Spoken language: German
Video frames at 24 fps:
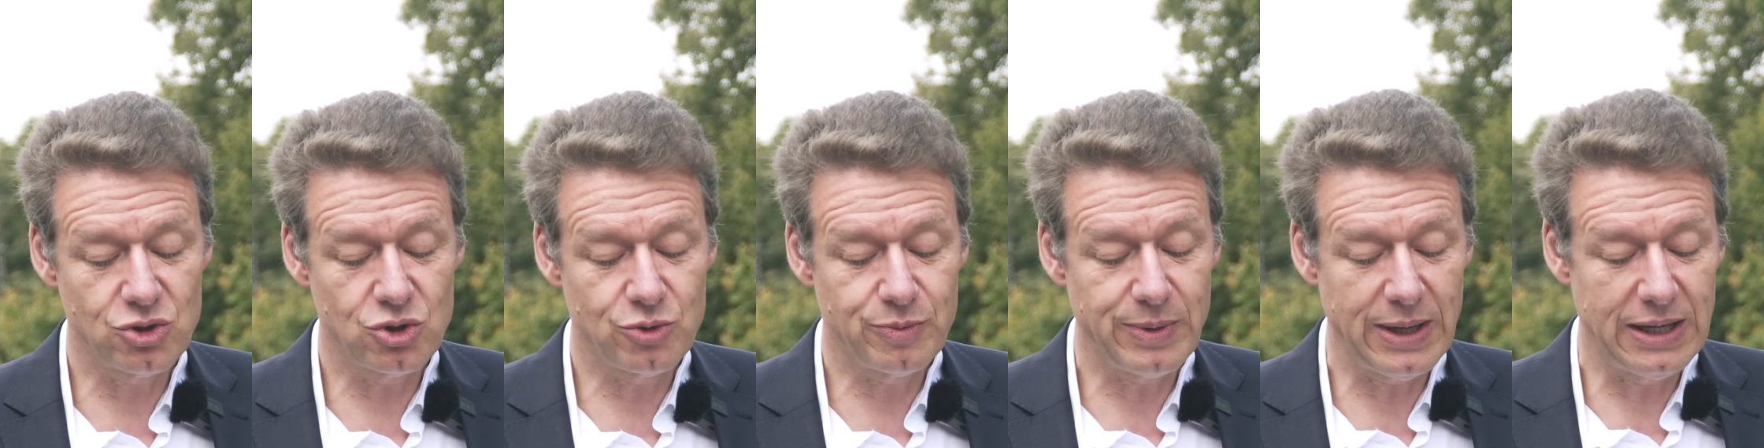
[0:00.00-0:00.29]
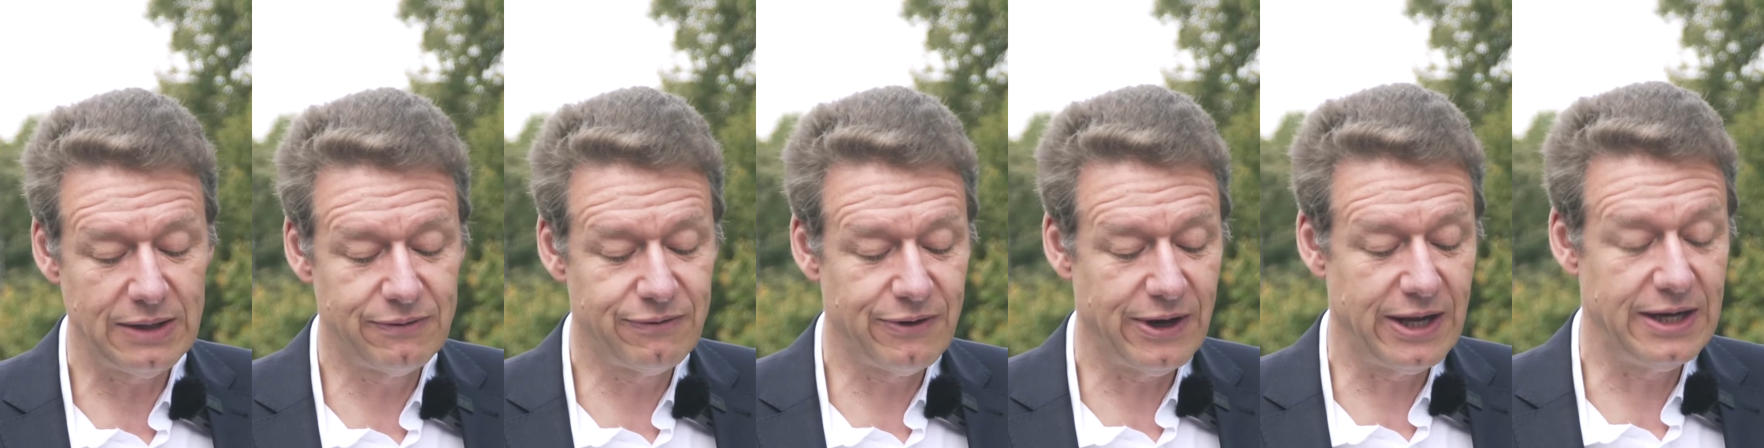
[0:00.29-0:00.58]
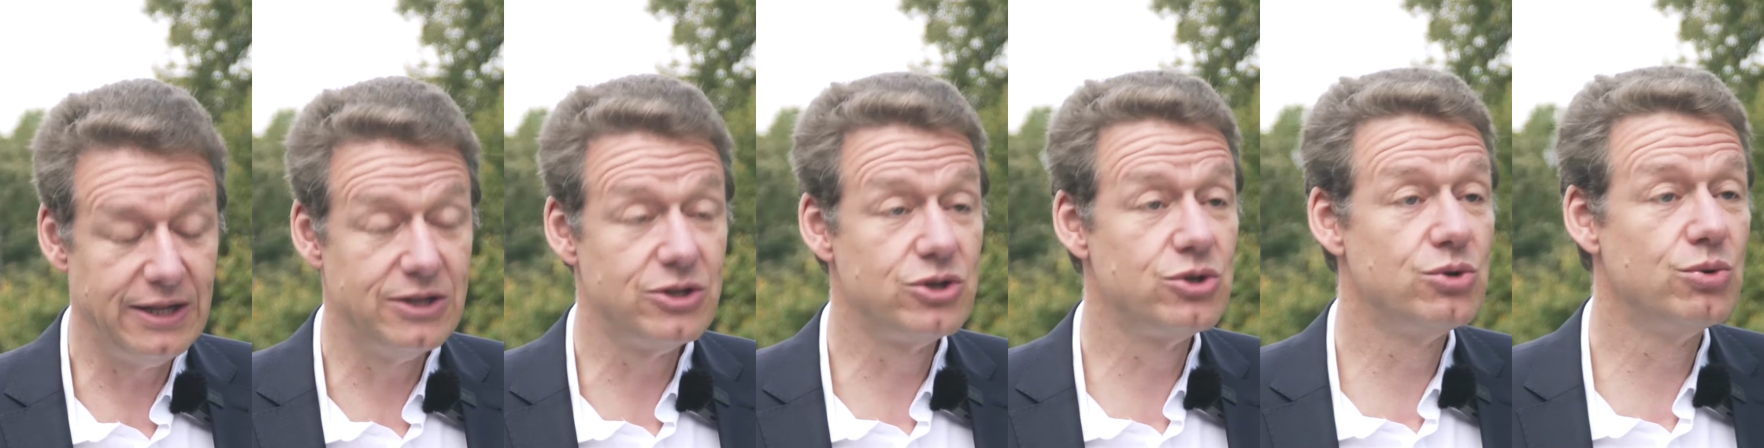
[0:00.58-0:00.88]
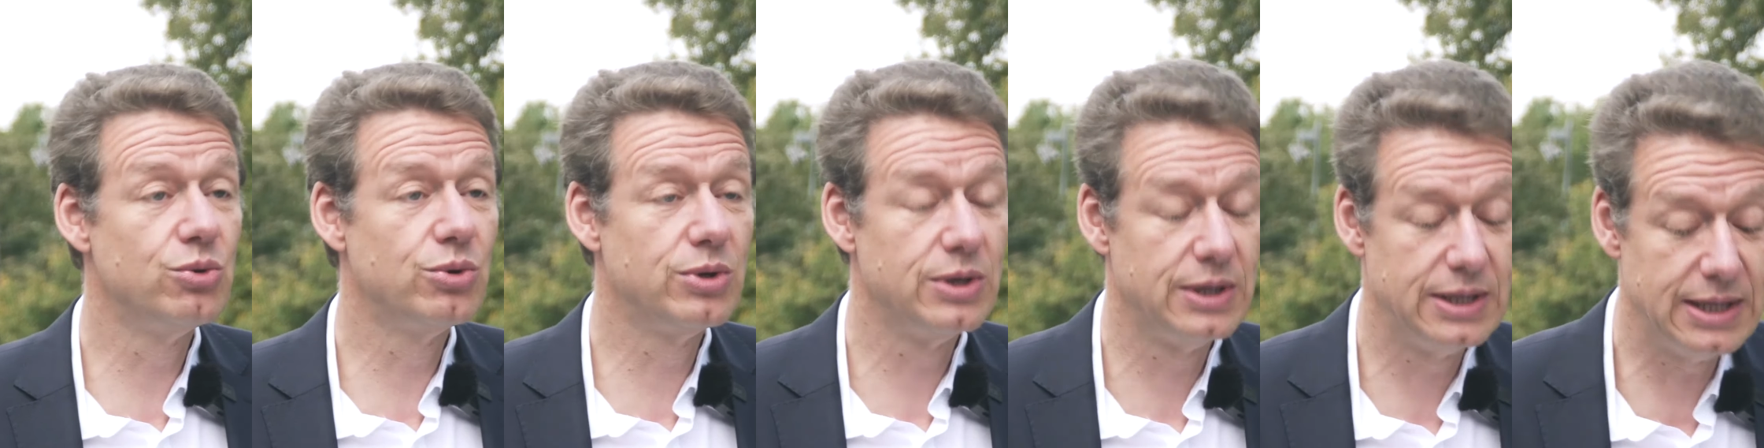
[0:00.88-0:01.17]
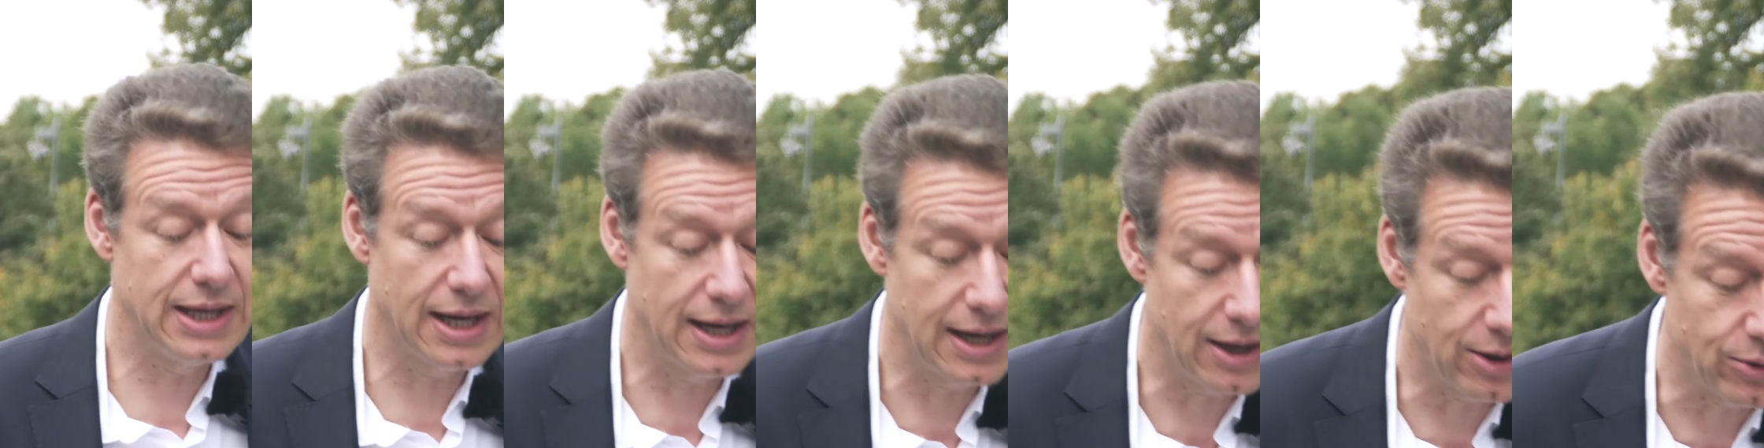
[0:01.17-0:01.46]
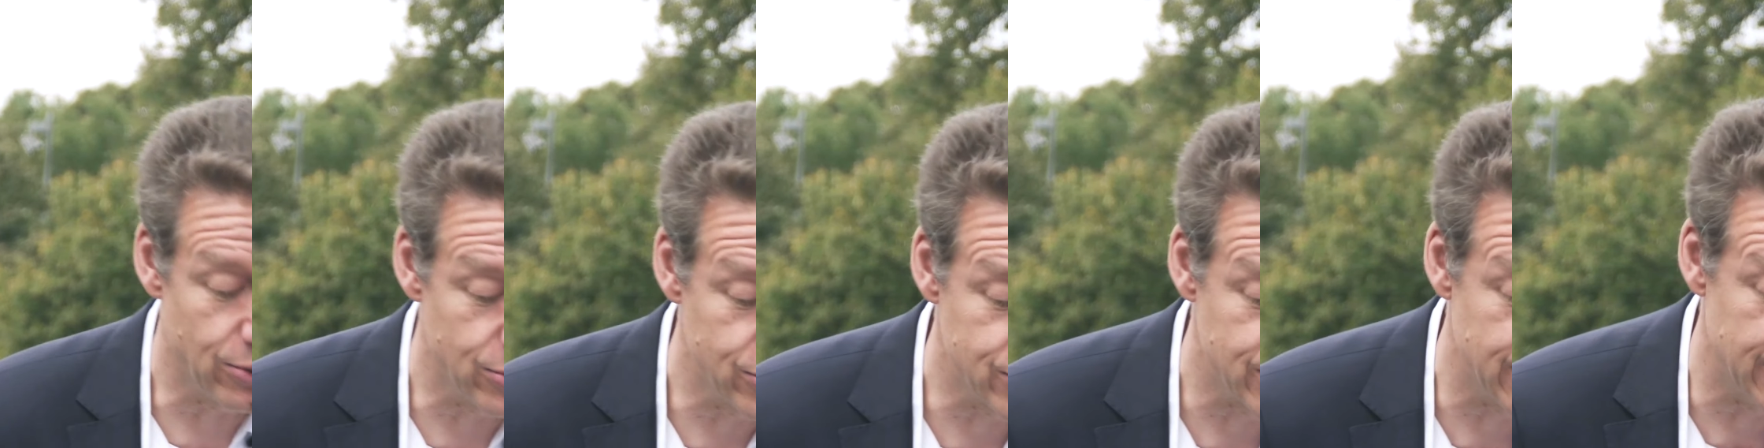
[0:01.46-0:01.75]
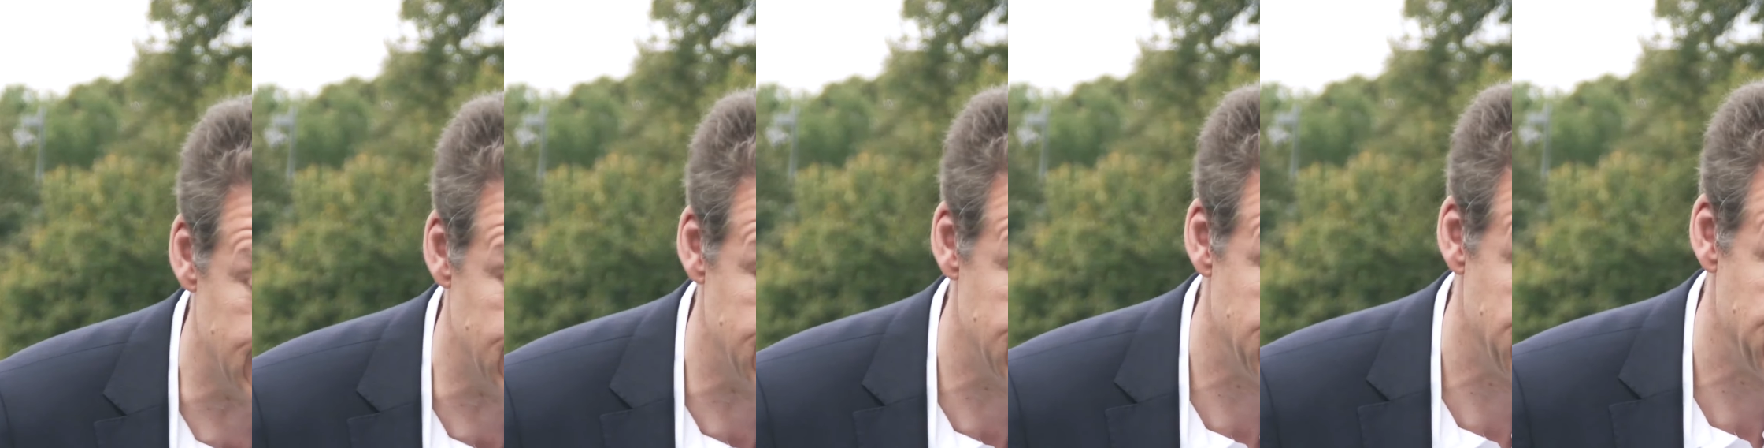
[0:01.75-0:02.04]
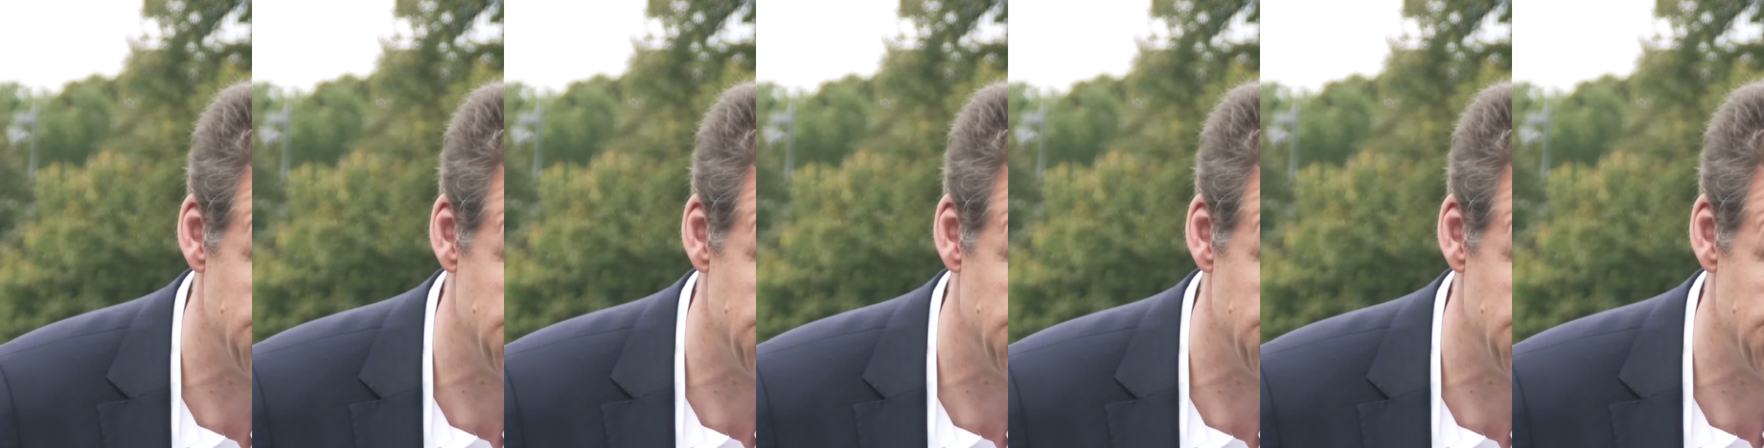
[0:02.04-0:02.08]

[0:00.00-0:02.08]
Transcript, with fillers: zu spät für einen Zug nach Hause.